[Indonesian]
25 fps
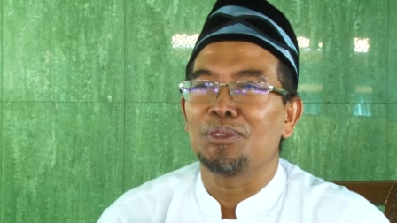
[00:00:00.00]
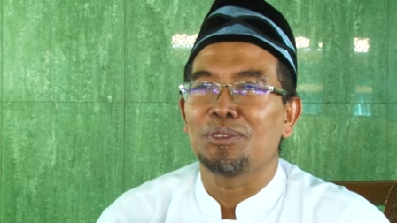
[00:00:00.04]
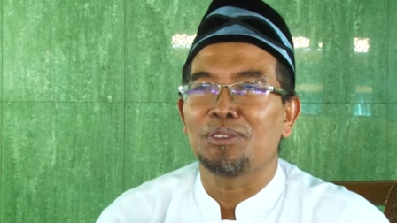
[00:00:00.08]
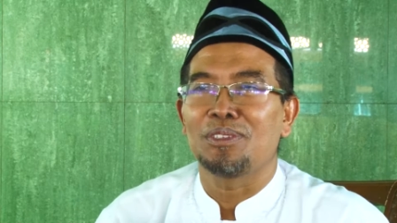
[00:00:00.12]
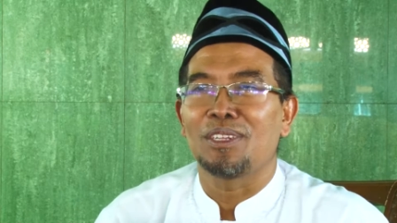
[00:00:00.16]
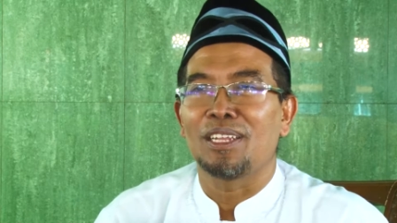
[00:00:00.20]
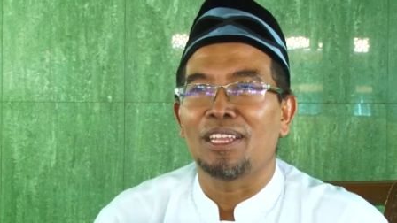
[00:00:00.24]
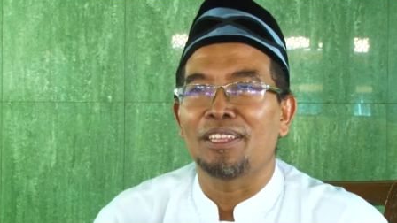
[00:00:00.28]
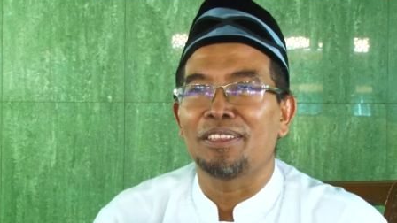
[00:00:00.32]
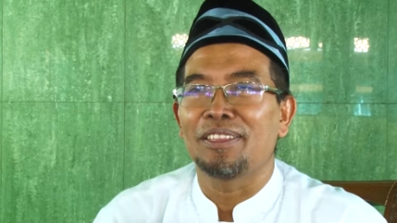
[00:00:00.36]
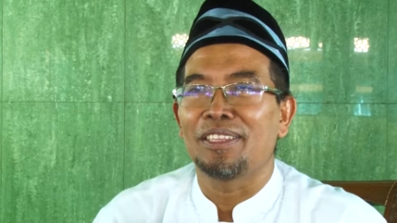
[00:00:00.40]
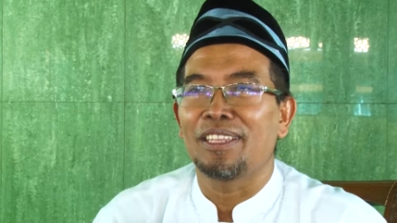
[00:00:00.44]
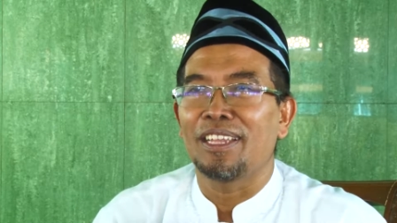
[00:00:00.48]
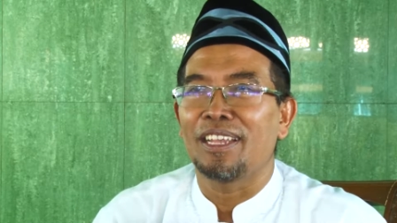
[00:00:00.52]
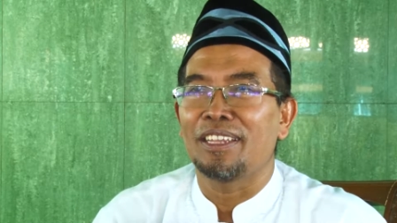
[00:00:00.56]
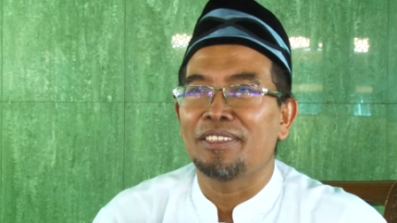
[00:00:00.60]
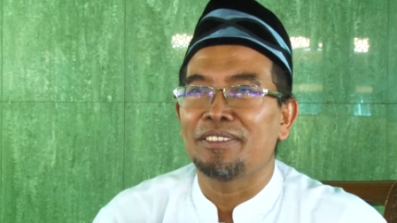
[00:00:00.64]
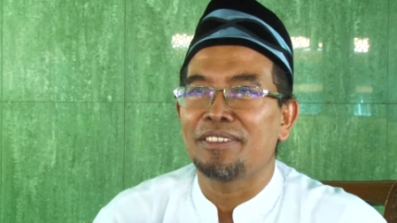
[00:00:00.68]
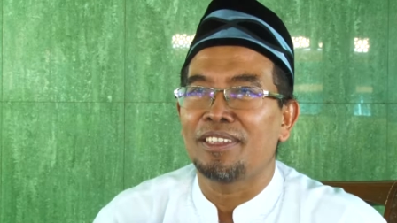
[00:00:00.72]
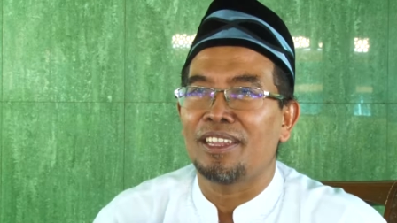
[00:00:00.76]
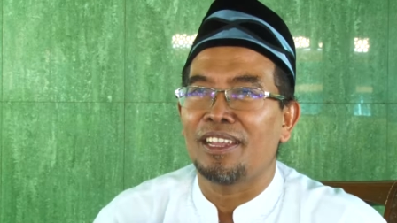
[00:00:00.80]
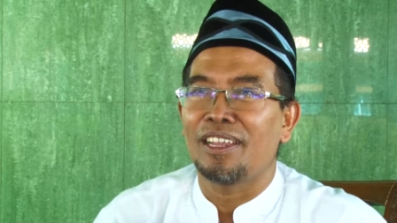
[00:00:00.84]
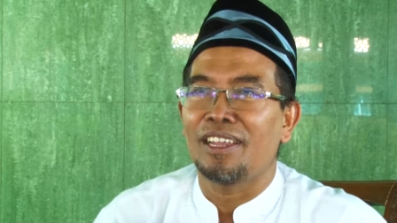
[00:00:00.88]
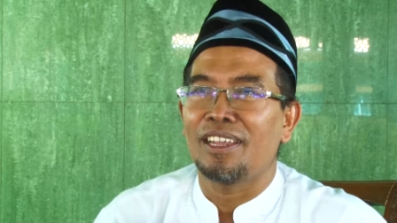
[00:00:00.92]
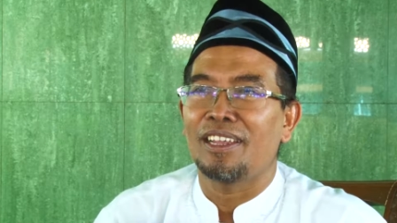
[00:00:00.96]

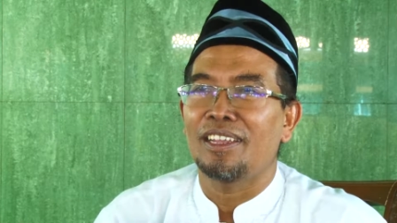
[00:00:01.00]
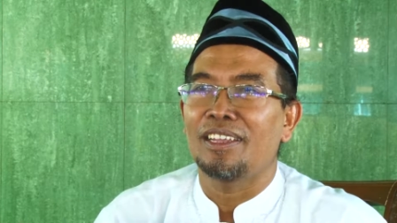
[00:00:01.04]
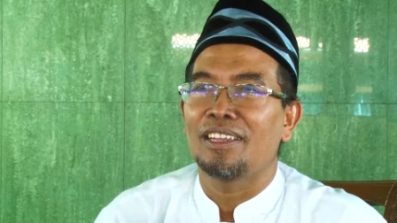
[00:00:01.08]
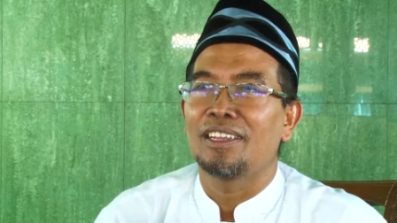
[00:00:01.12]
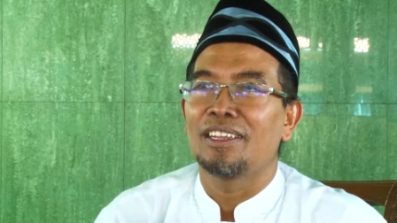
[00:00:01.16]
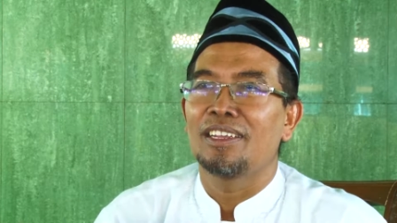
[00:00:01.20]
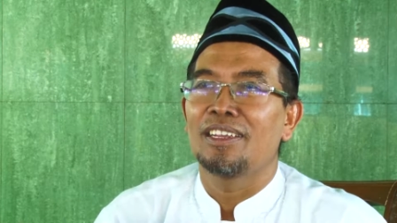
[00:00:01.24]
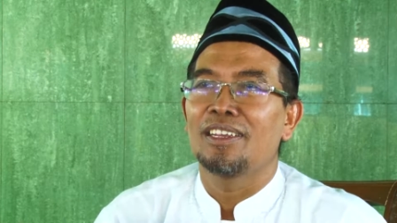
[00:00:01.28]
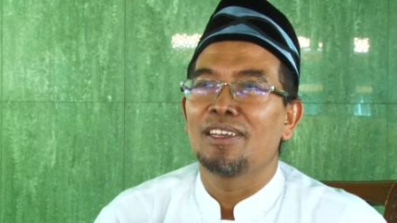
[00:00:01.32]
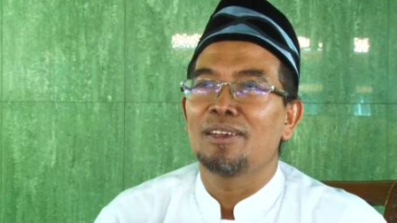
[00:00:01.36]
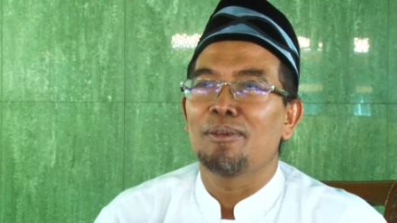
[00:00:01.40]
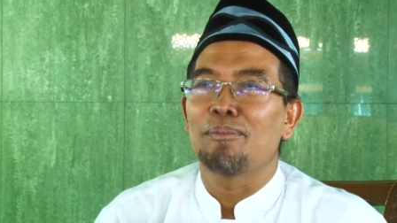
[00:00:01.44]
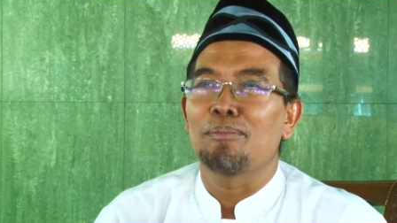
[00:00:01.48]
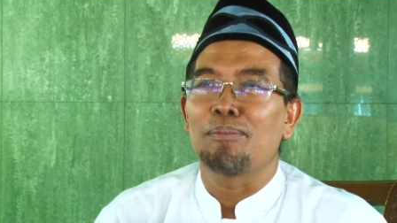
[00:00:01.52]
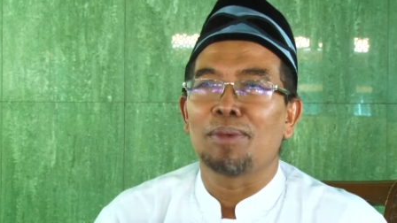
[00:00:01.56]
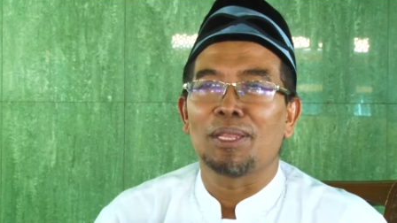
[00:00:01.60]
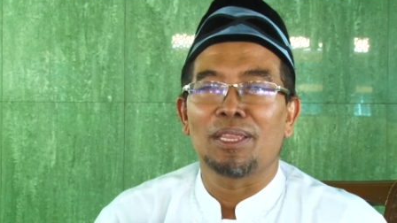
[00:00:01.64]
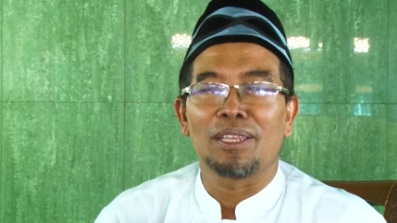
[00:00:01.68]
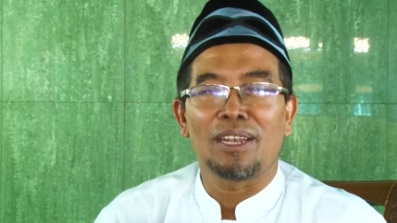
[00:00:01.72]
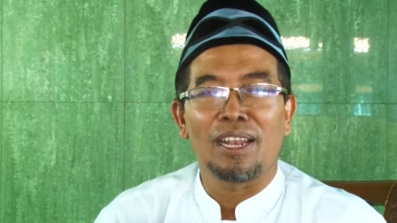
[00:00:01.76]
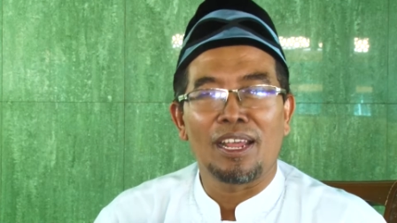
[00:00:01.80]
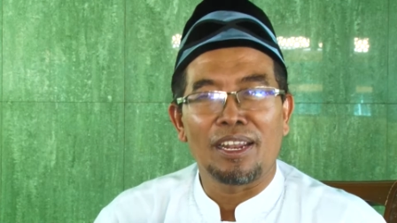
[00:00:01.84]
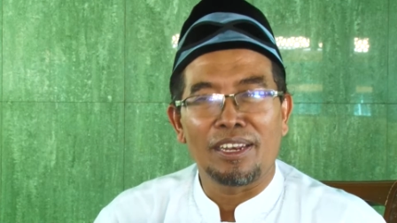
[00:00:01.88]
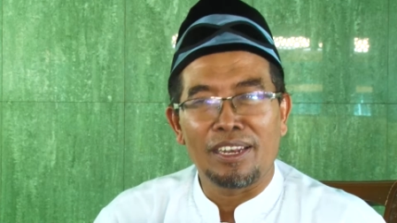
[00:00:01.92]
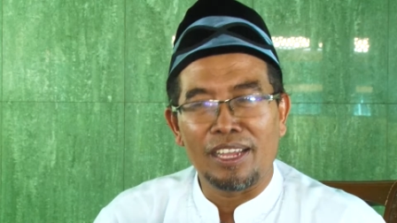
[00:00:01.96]
senantiasa
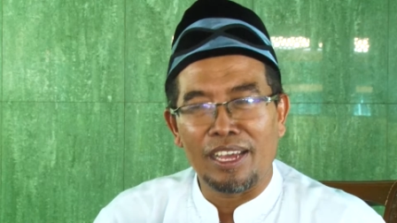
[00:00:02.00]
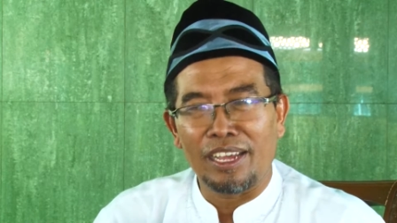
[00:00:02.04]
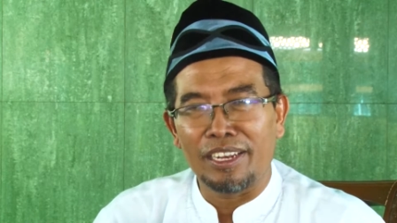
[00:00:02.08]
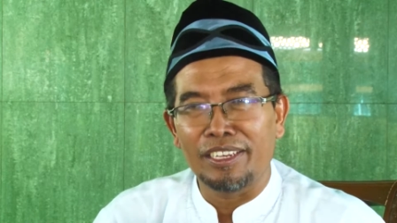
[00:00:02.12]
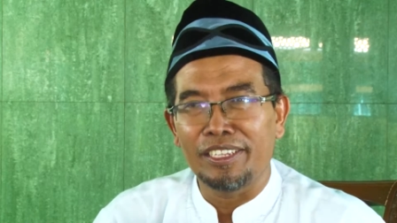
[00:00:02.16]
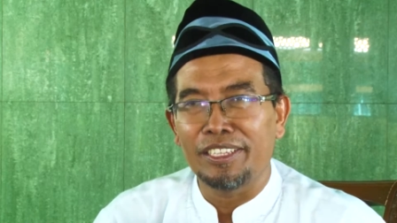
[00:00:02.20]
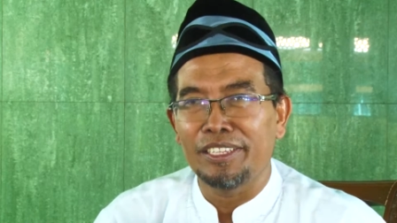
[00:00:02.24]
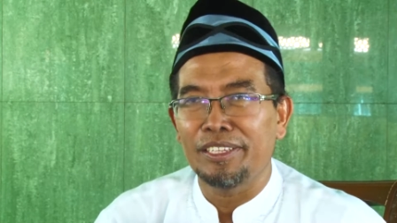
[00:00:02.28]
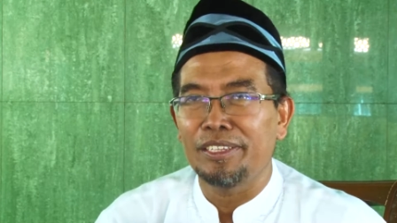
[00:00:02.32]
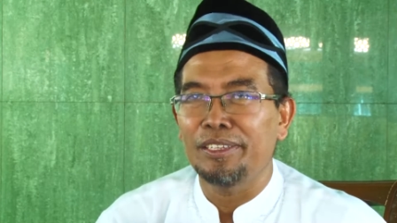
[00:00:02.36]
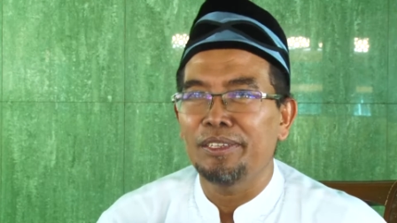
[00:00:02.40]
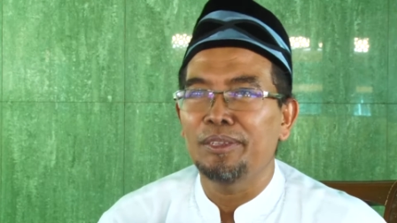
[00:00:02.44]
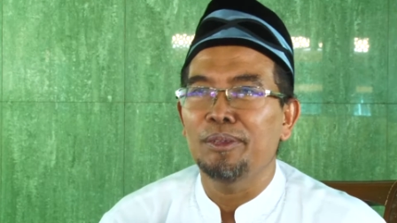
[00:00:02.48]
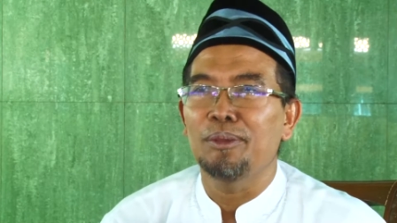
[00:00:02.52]
meneladani,